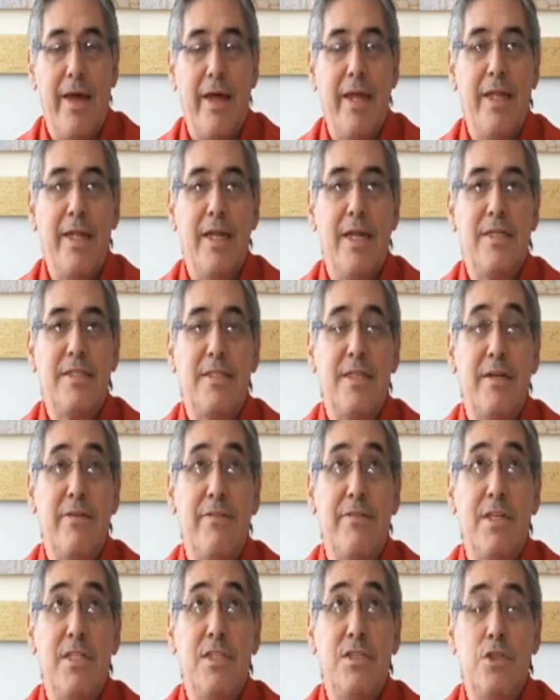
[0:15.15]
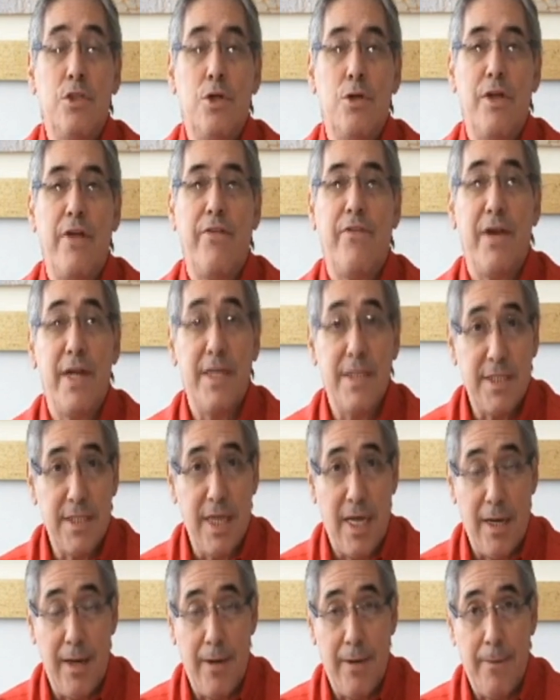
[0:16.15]
En el servicio
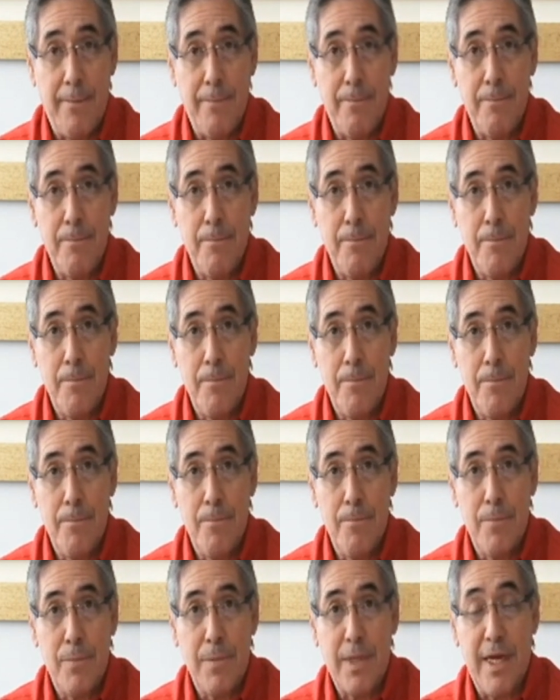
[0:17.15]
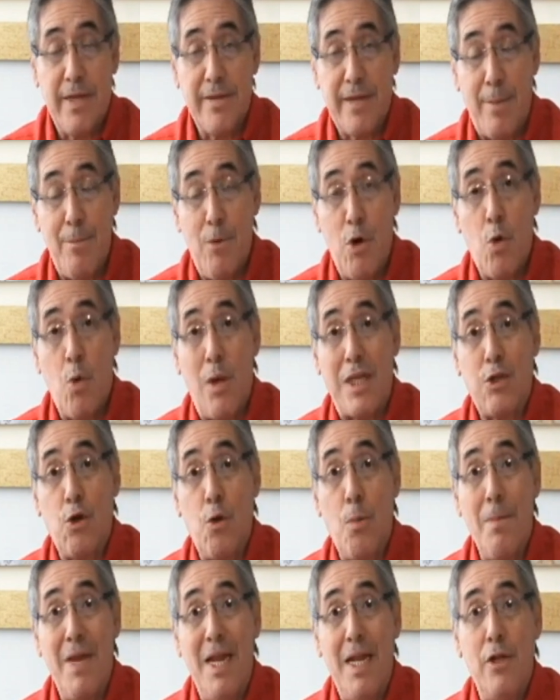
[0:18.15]
diferencial estamos
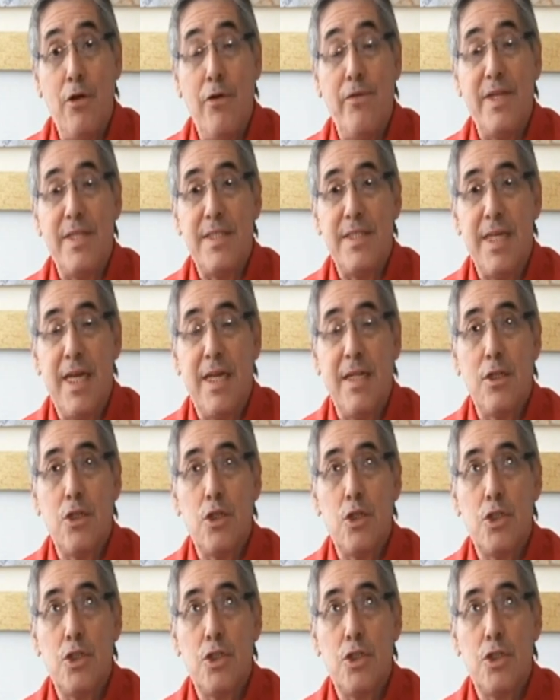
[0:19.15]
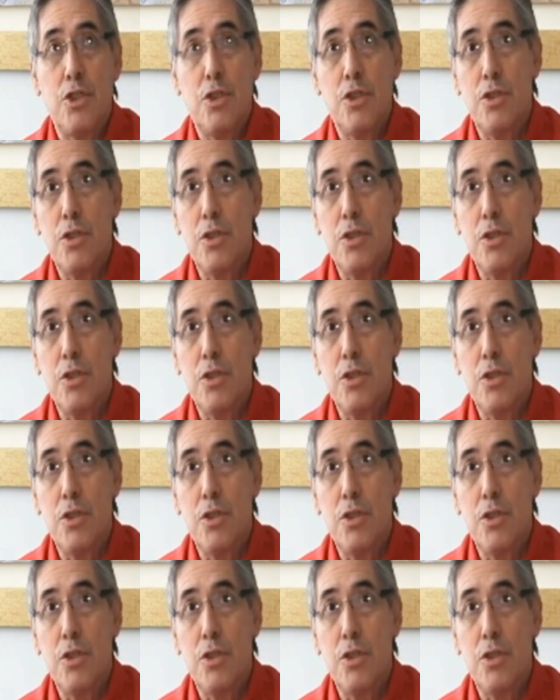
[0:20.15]
4.900